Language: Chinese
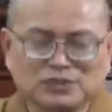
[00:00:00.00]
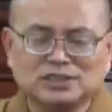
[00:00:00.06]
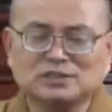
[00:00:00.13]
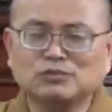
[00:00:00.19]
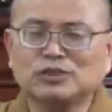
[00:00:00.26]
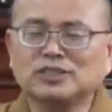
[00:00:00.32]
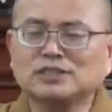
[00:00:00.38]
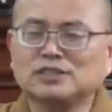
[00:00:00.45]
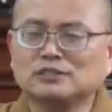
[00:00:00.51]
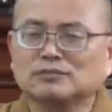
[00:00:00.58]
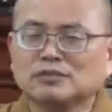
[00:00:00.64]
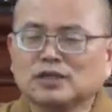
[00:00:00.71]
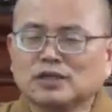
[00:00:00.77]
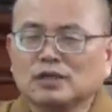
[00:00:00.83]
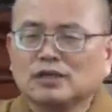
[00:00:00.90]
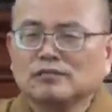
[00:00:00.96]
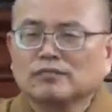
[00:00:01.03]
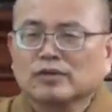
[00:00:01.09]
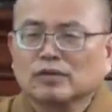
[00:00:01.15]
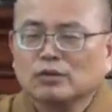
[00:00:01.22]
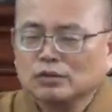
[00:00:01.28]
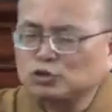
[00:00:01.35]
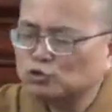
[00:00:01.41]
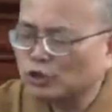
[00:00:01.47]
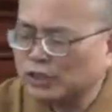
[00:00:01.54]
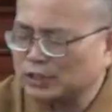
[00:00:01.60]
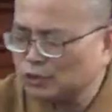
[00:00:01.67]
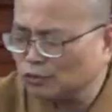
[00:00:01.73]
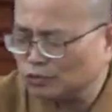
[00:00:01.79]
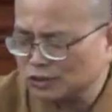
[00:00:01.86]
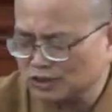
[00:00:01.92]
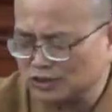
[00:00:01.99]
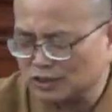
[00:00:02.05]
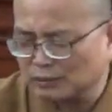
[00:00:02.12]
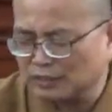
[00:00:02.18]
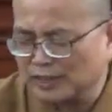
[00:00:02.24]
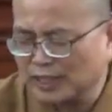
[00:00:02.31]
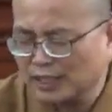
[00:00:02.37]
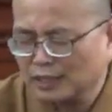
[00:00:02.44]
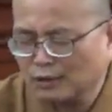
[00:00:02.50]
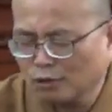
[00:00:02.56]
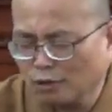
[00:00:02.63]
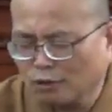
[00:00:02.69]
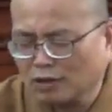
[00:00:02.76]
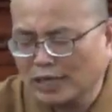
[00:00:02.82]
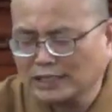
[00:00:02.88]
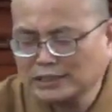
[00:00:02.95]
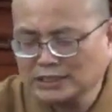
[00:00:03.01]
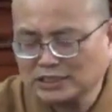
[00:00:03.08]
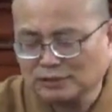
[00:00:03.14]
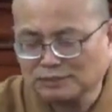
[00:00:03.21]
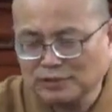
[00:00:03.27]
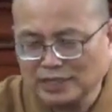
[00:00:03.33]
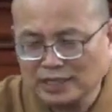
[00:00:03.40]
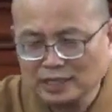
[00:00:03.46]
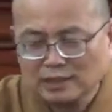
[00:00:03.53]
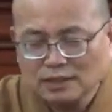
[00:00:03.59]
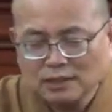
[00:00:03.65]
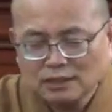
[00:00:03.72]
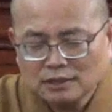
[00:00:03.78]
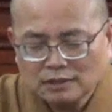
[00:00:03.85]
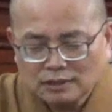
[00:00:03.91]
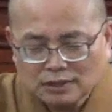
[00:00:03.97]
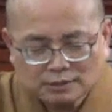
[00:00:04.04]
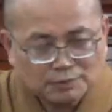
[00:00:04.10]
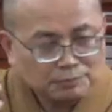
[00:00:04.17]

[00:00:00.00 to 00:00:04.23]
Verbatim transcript: 么是回事？最初是怎么样？后来是怎么样？然